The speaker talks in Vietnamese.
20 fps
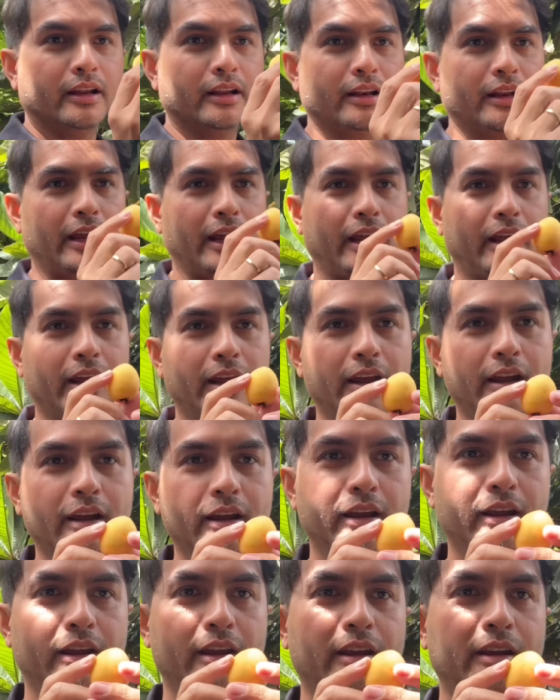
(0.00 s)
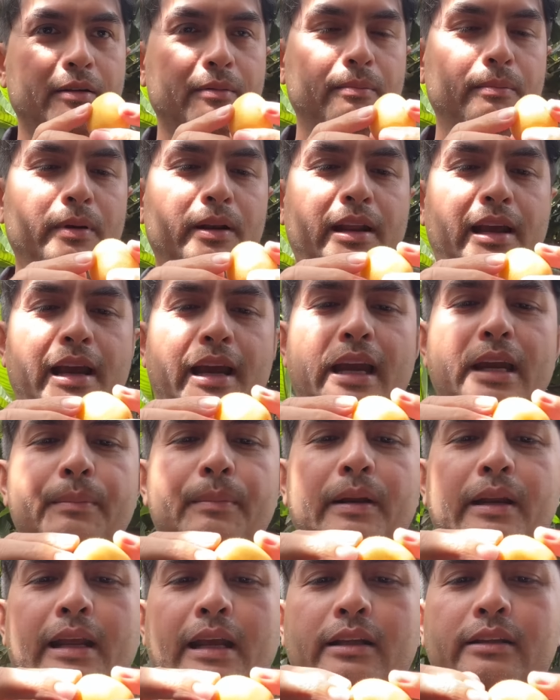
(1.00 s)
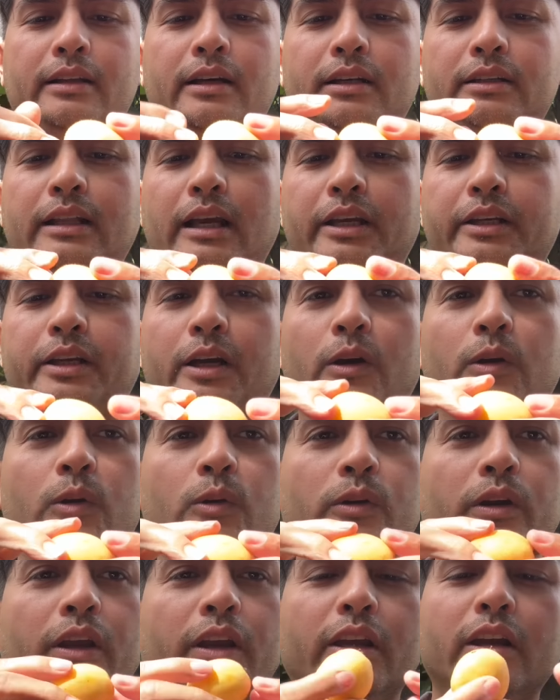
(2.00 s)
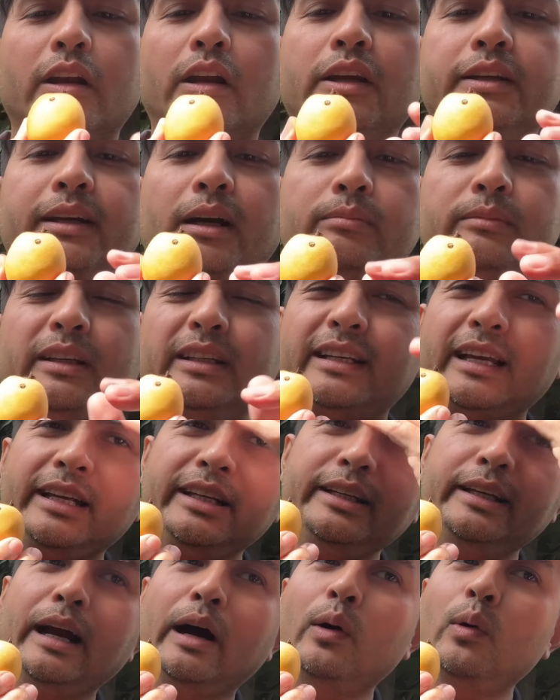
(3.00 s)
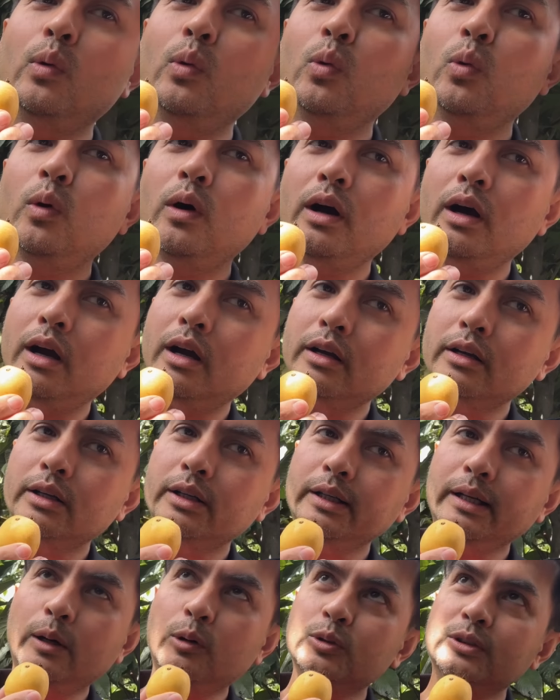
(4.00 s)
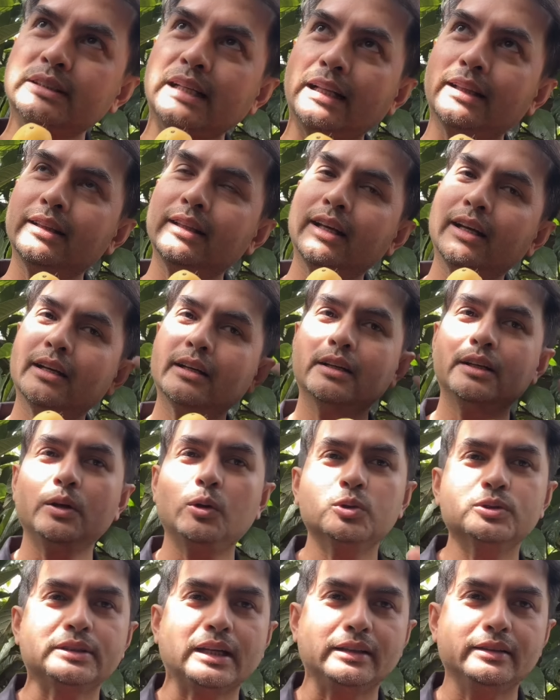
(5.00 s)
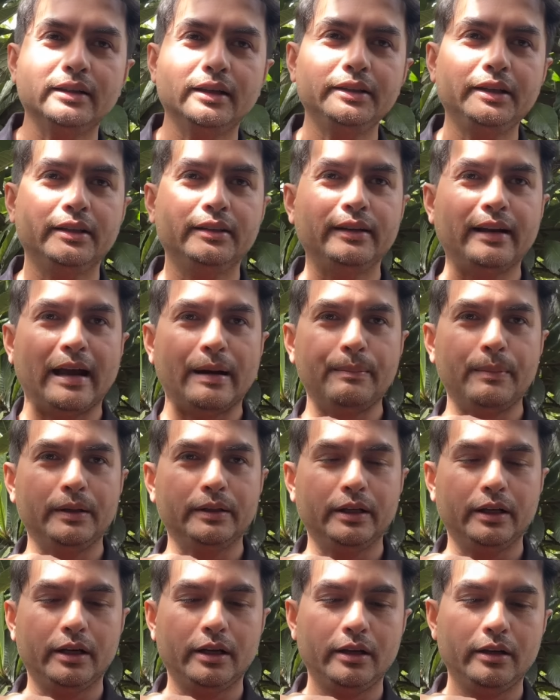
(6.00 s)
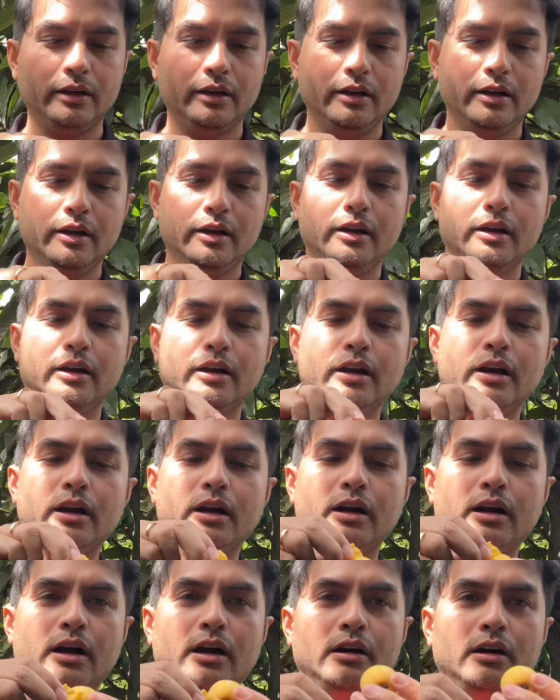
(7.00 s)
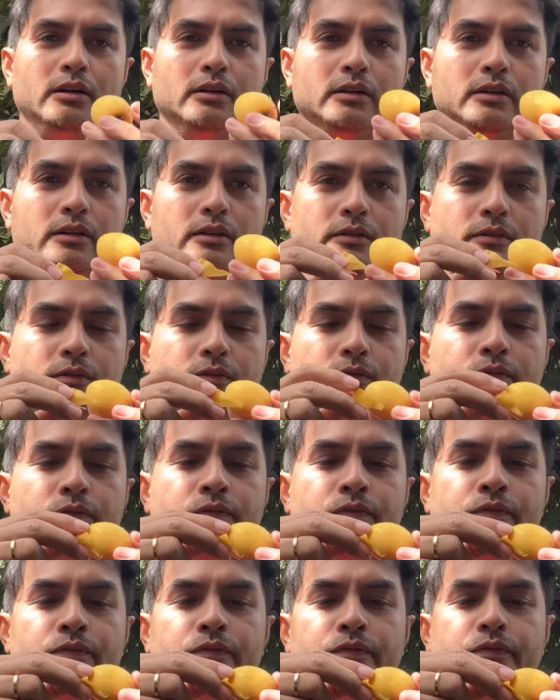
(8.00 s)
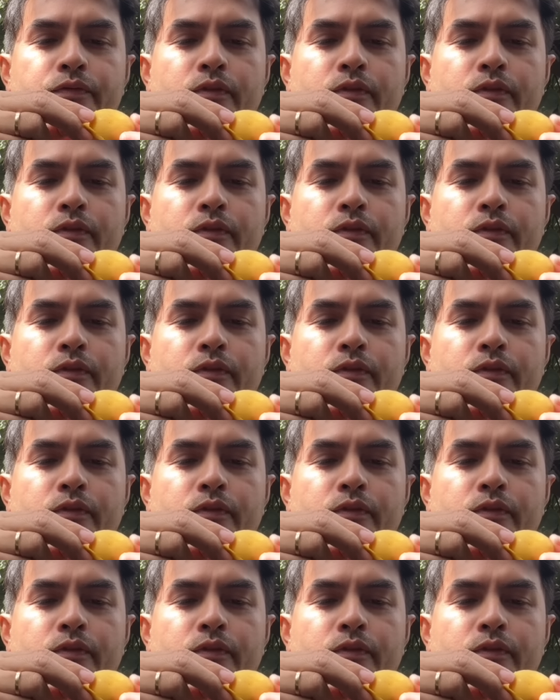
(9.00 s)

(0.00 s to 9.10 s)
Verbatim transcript: nè, mình hái mình ăn thử tại chỗ luôn. Nó giống như trái dâu dâu xanh, dâu xanh ở Việt Nam mình vậy đó, rất là ngon. Ừ.